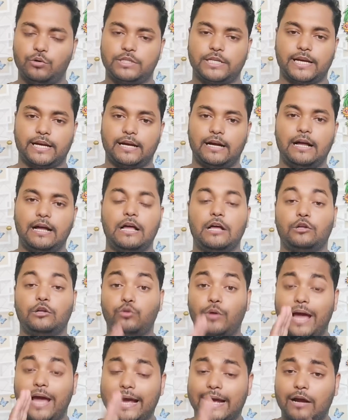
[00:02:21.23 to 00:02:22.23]
हो जाएगा
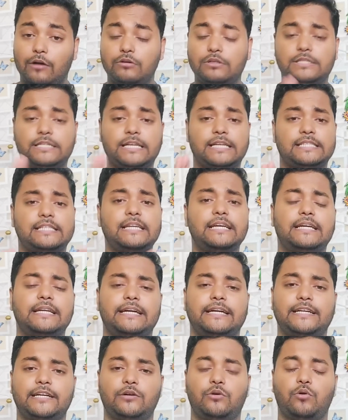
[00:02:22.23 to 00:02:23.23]
तो अकाउंट जैसे ही
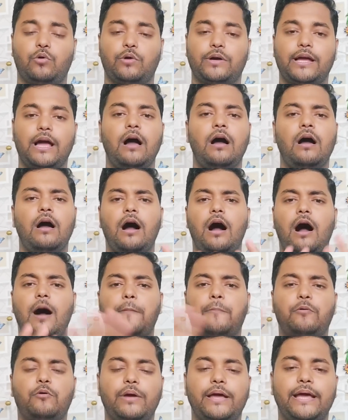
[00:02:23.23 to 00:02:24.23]
क्रिएटेड हो गया
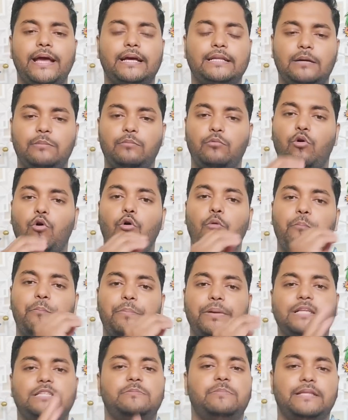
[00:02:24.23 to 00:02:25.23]
आपको एकदम होम
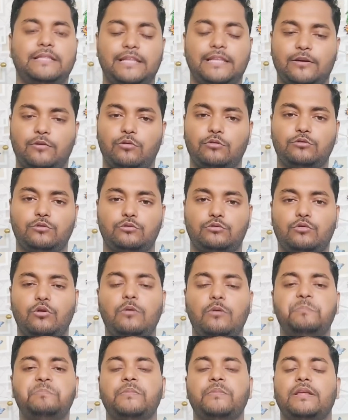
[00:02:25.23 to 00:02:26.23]
पेज पे देखो
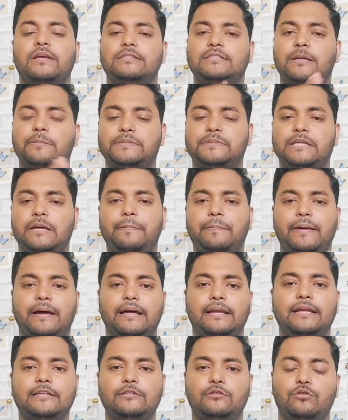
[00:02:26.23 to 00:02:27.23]
दोस्तों सबसे
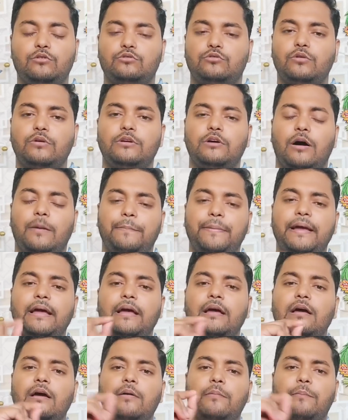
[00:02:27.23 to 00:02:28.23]
पहले ही दोस्तों यहाँ पे
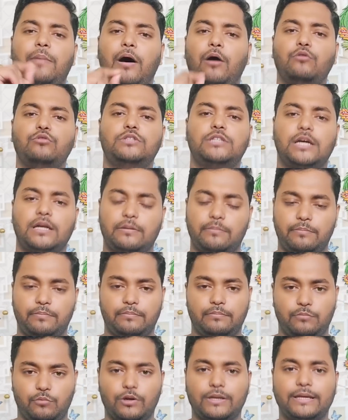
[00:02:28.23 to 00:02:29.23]
भाउचर
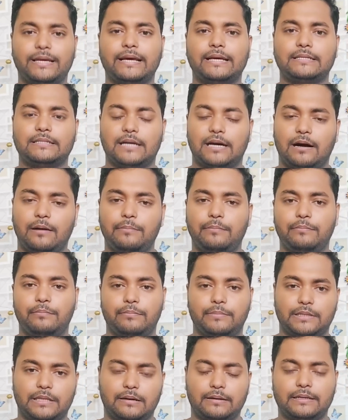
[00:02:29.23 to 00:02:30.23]
बोल के एक जगह
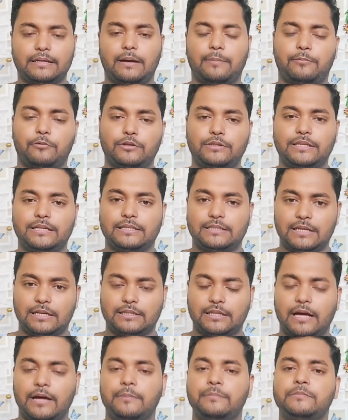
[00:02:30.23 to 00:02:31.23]
मतलब कि आपको दिख
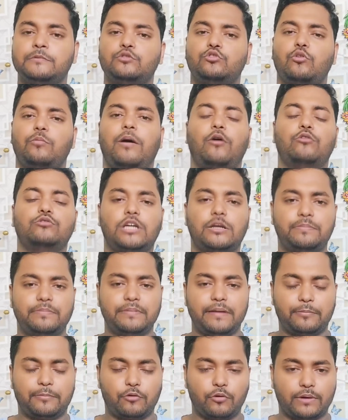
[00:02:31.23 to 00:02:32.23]
जाता है तो भाउचर
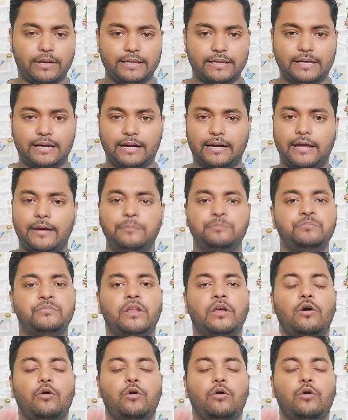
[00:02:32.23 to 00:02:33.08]
पर आपको क्लिक करना है